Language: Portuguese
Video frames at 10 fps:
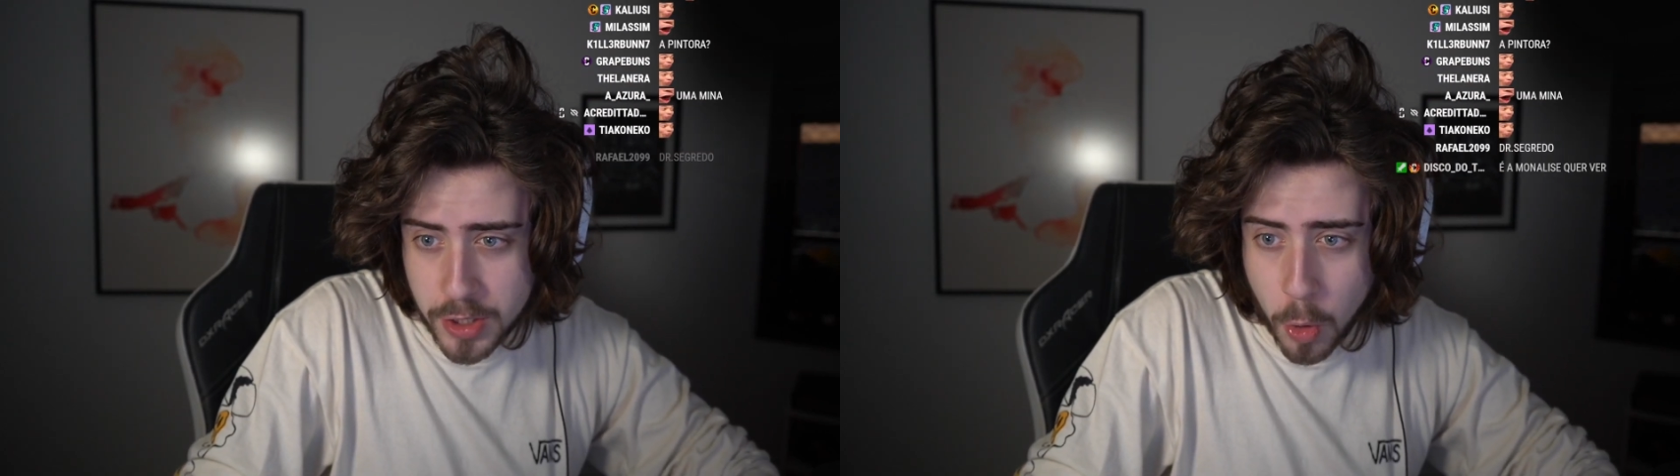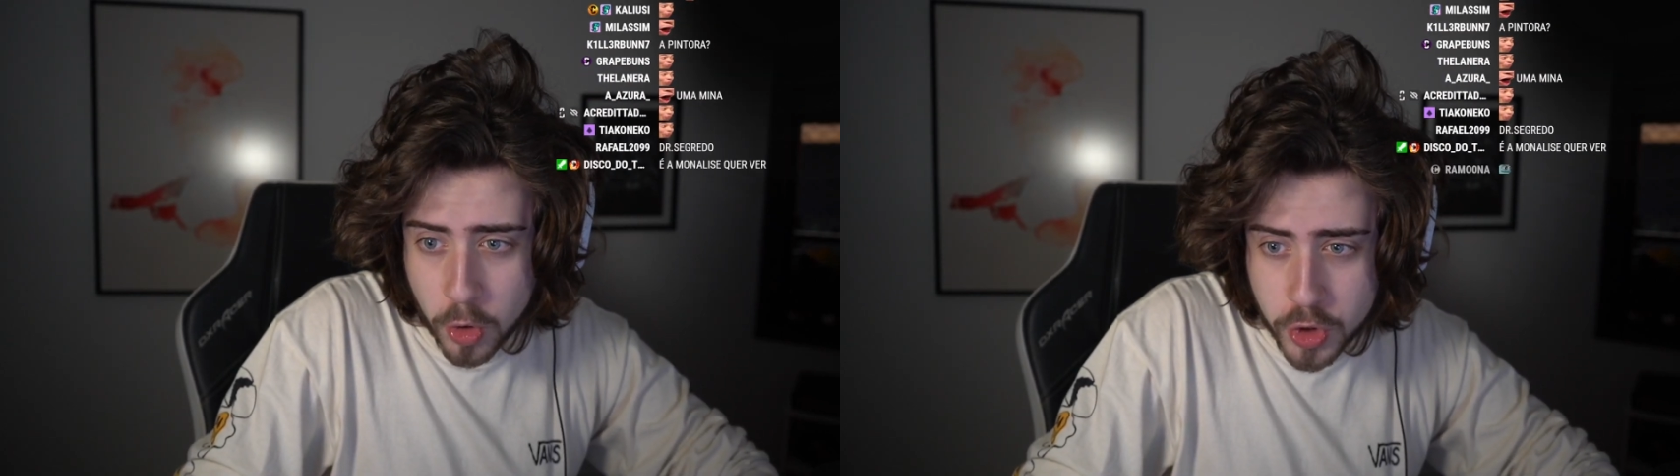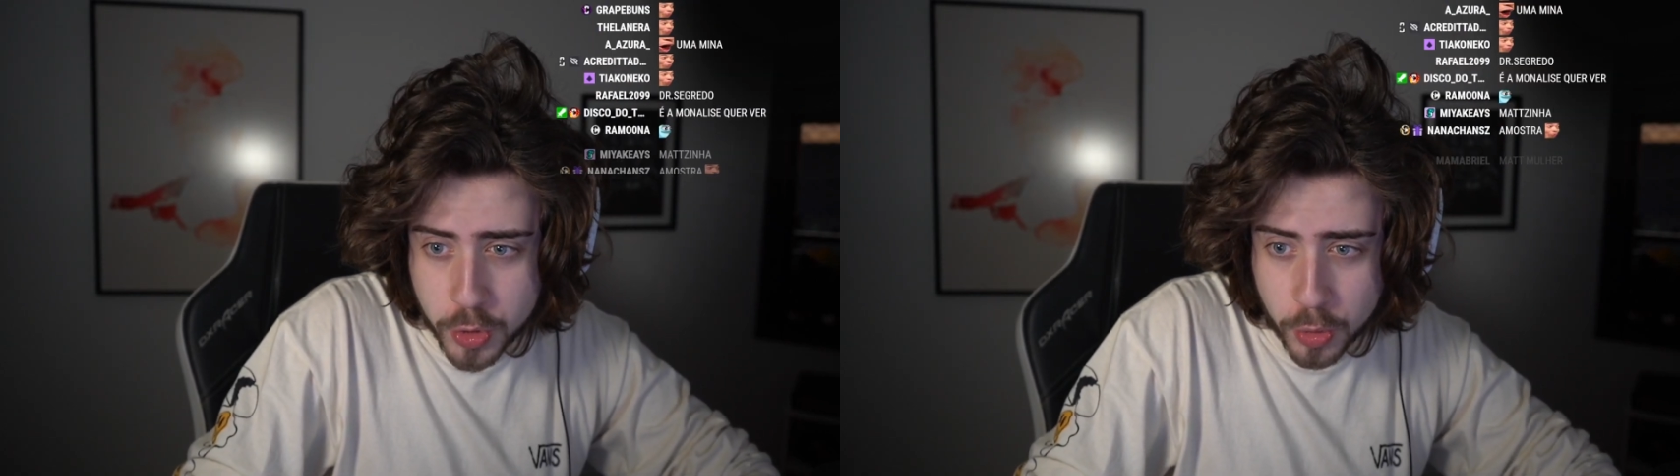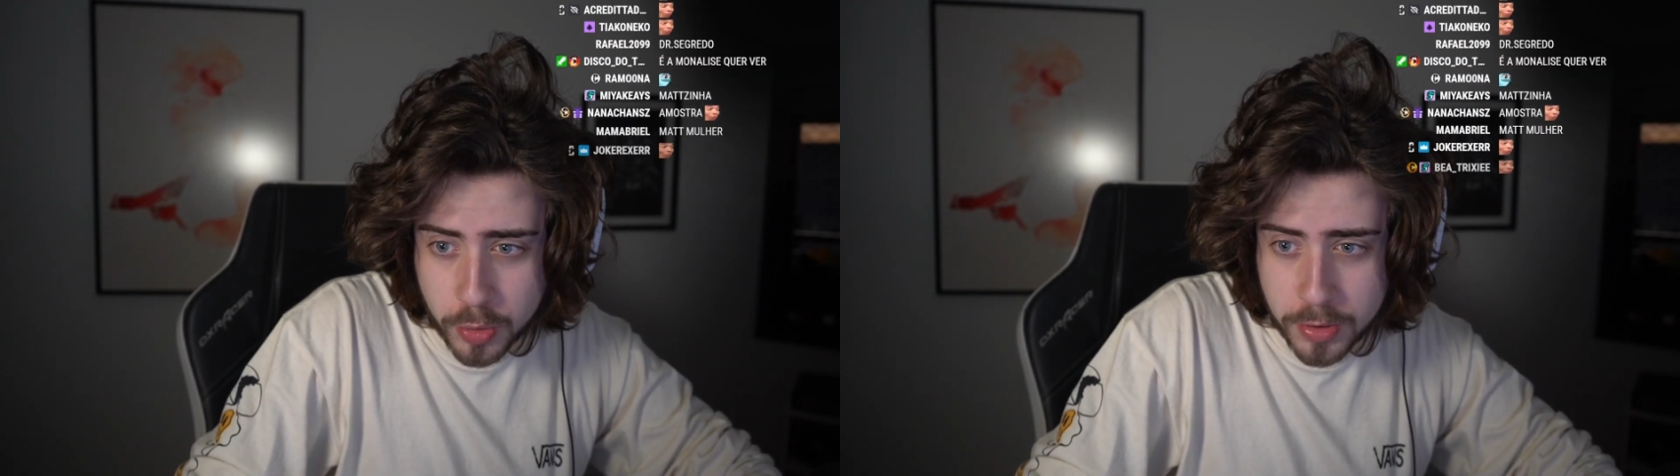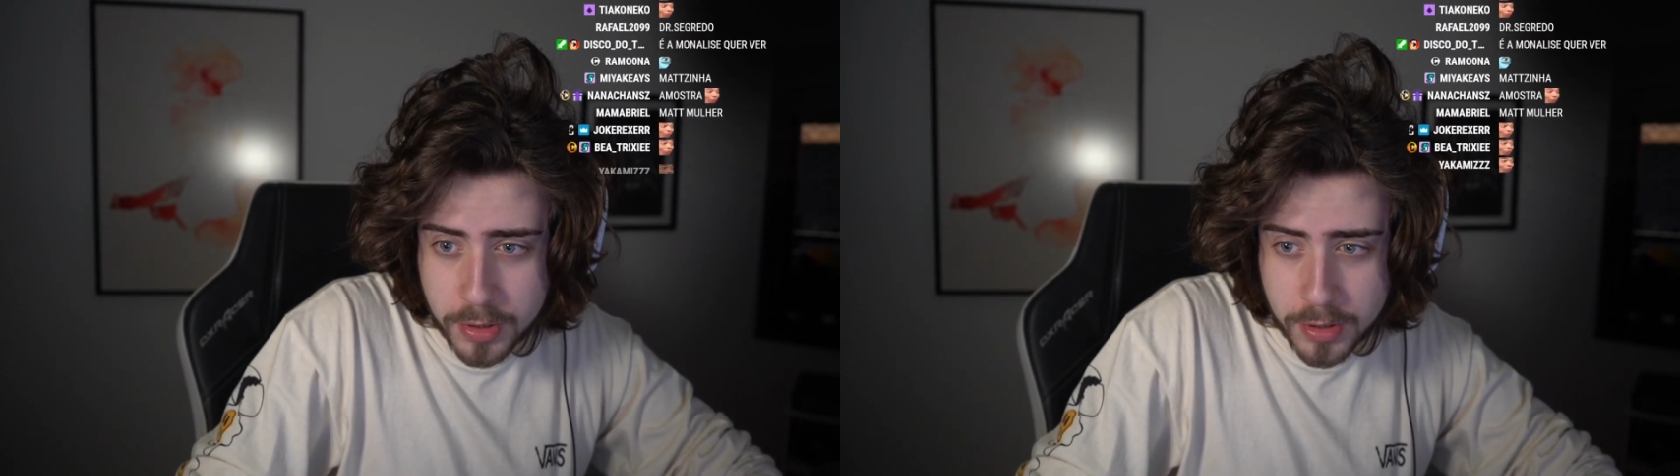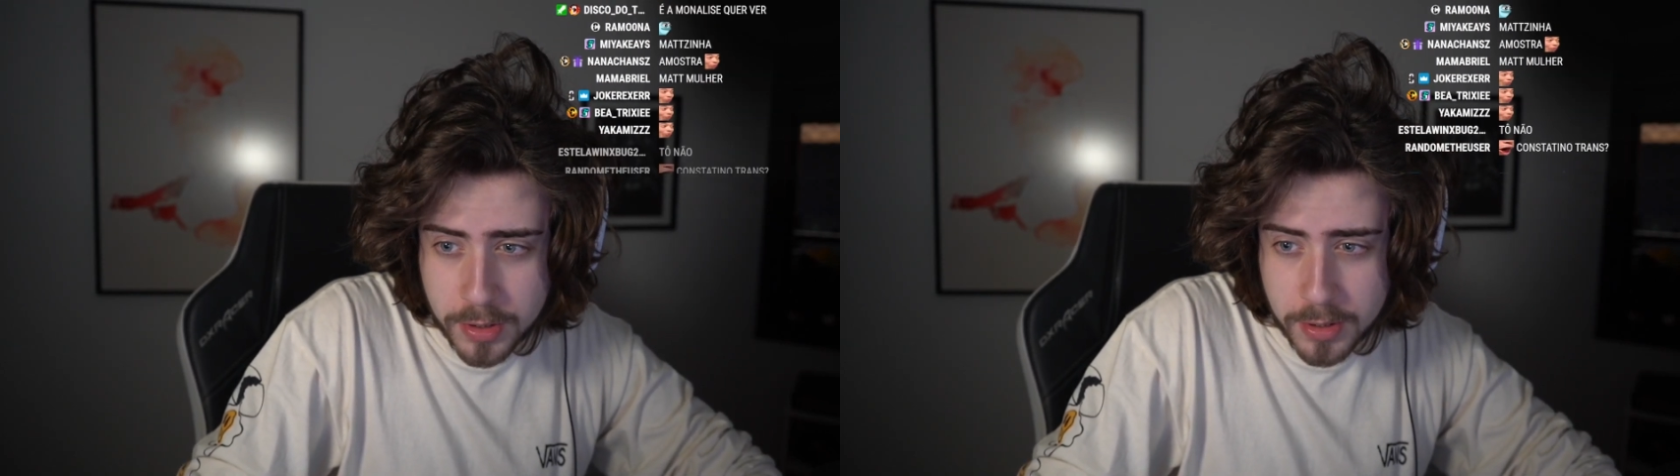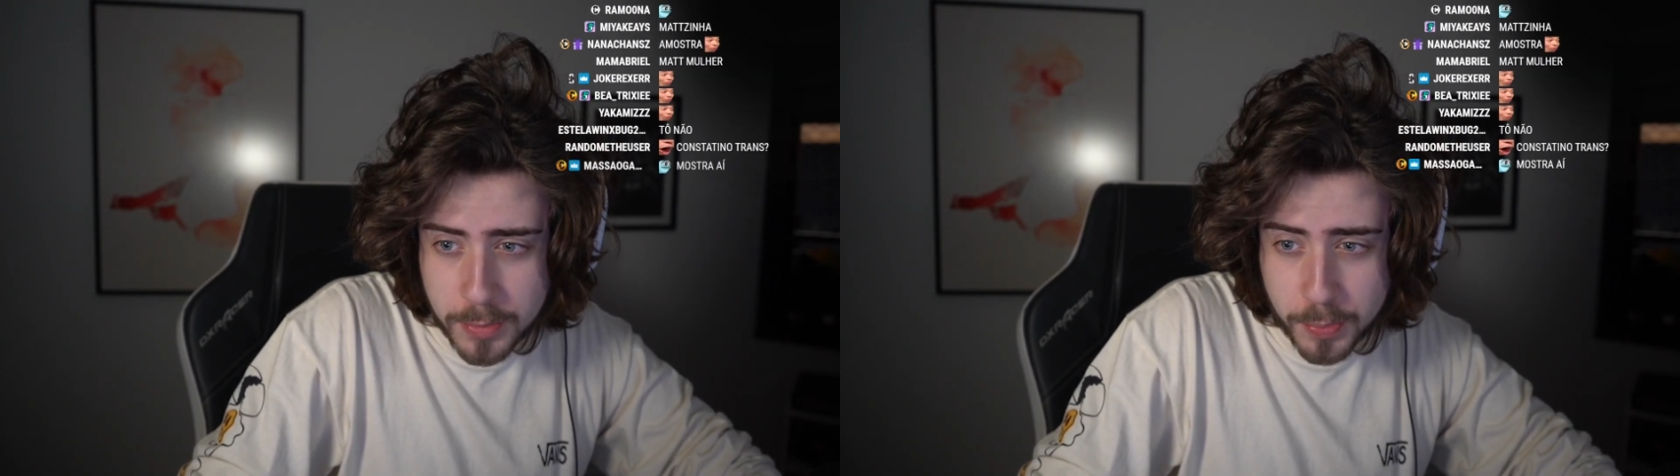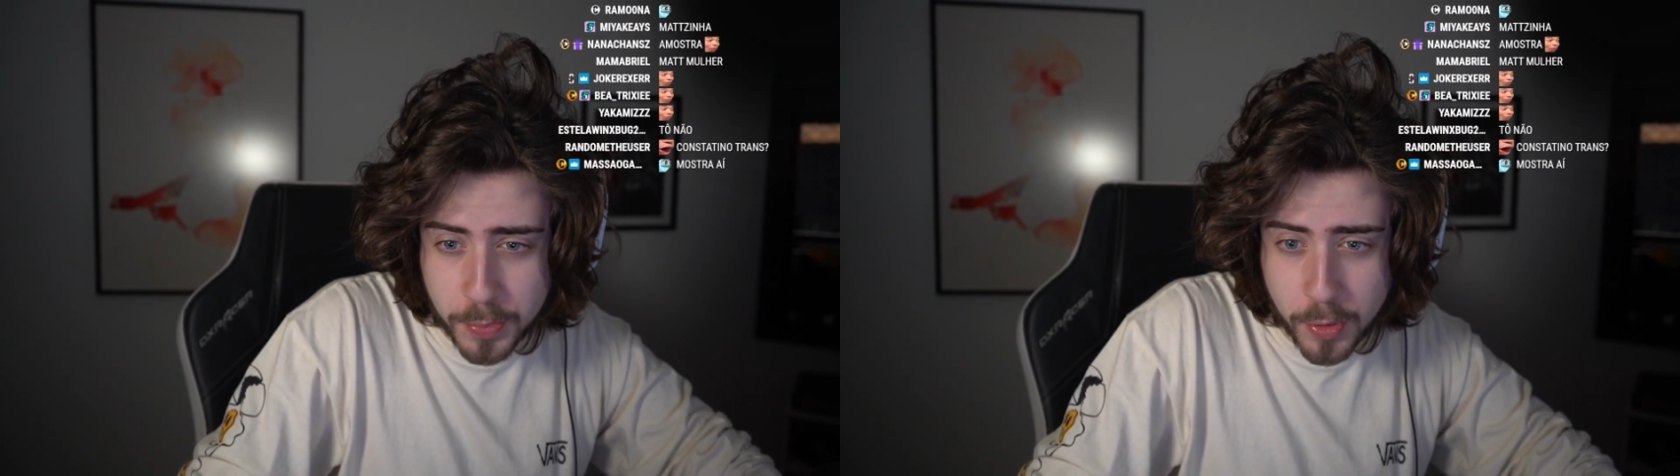rosto
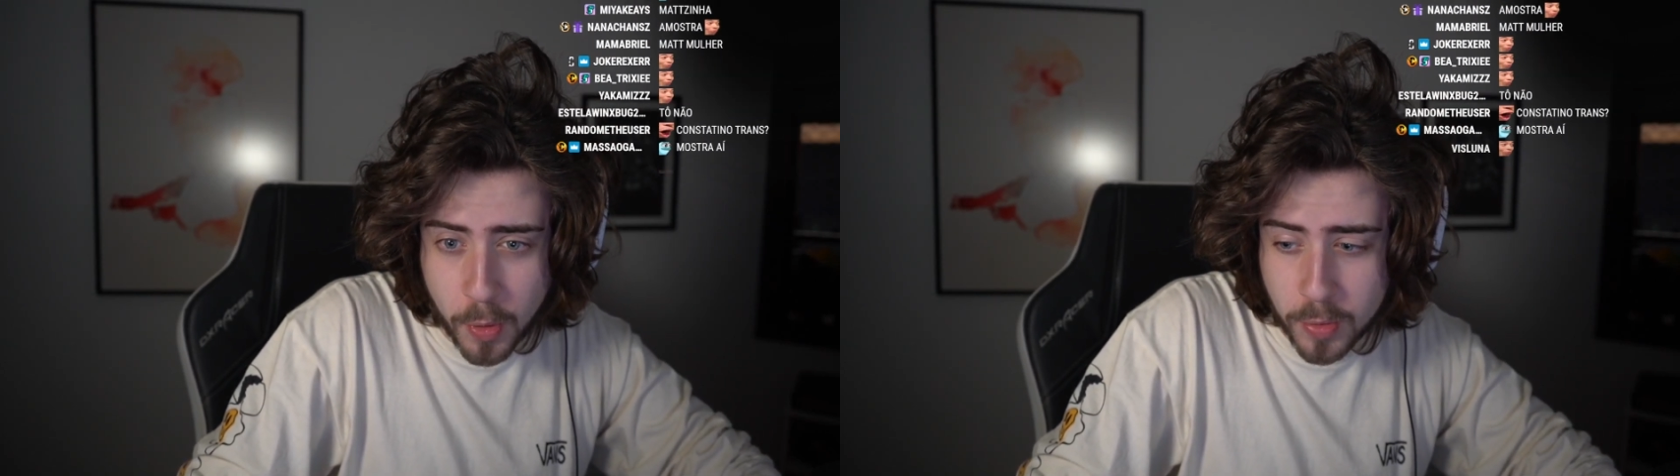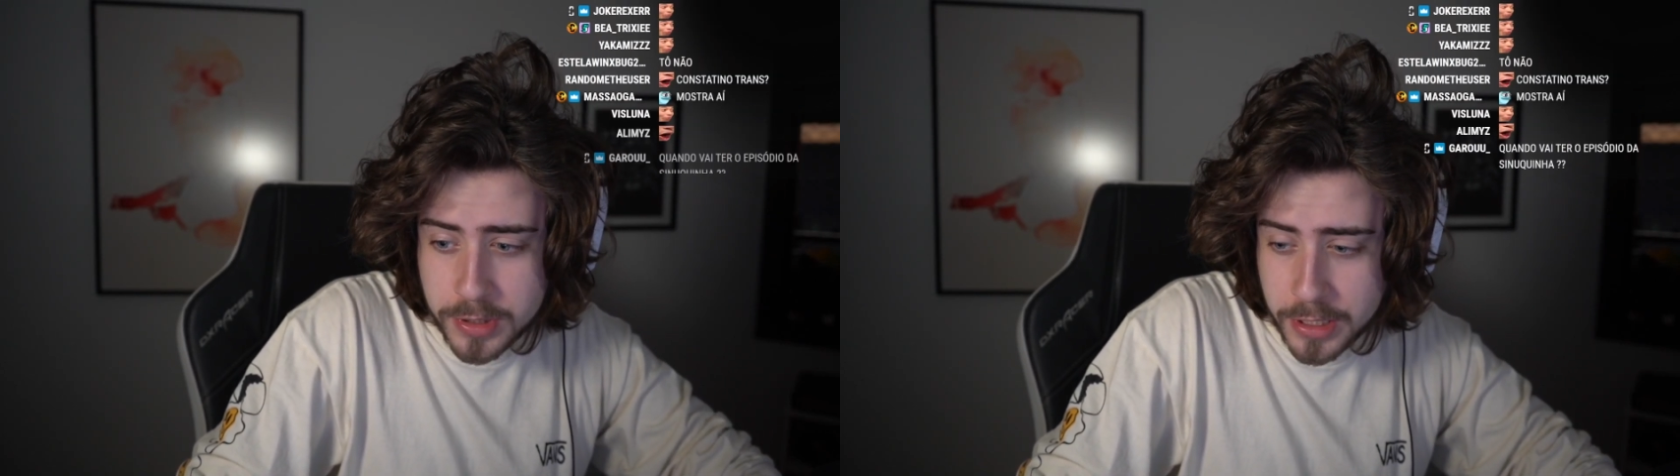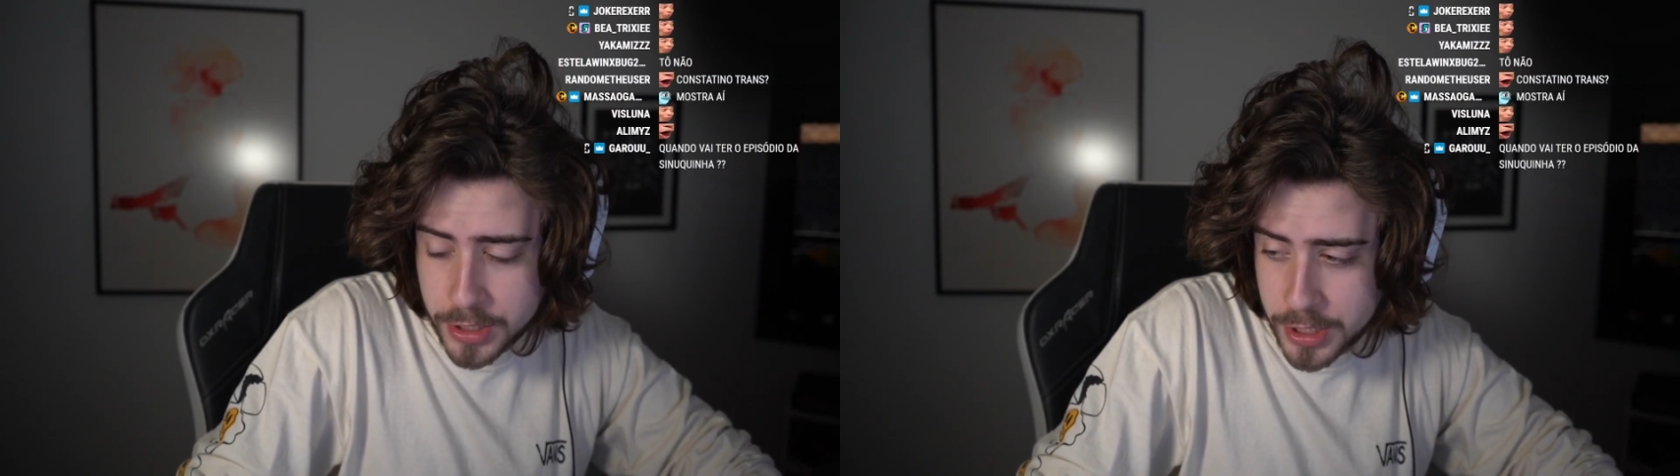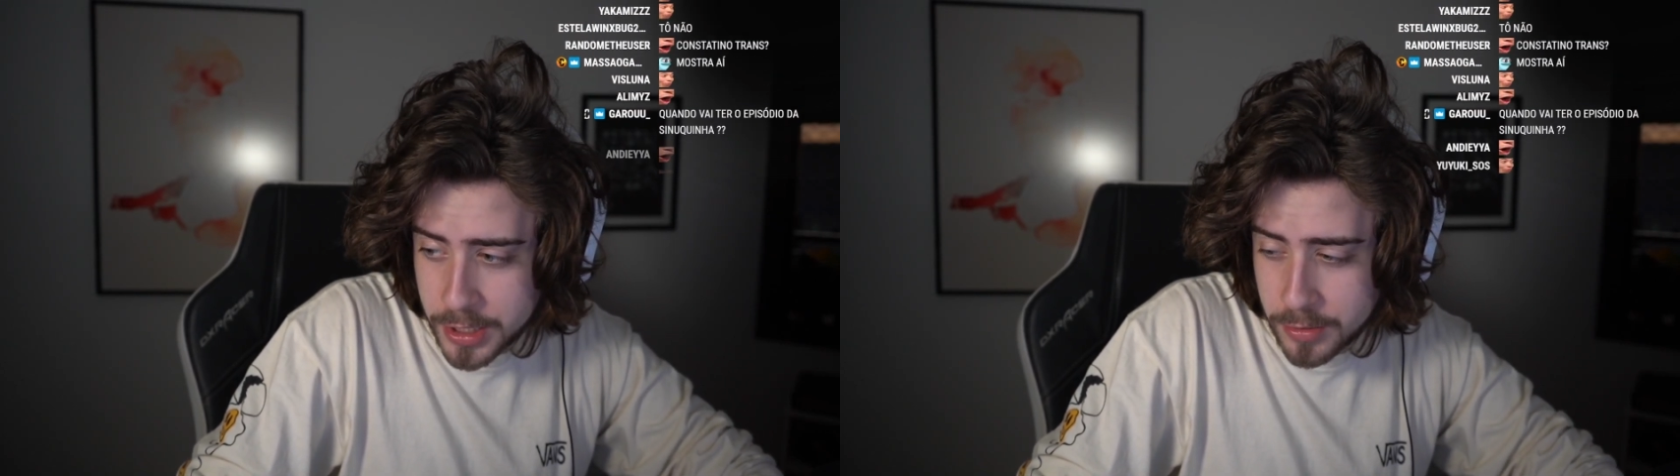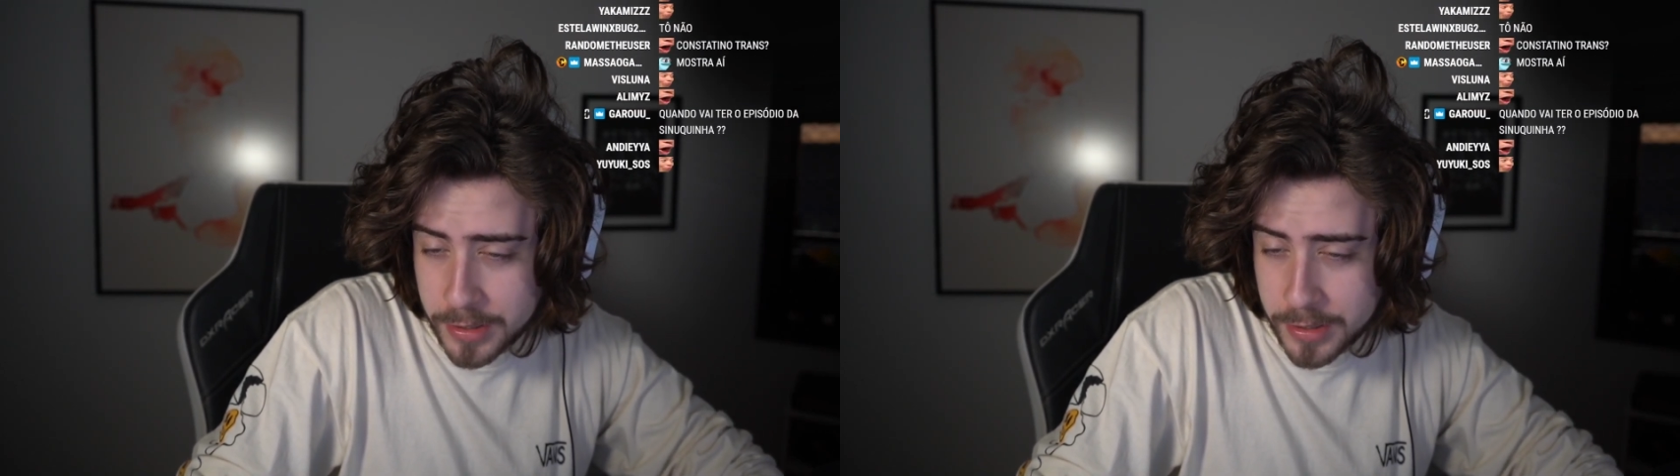pro Constantino.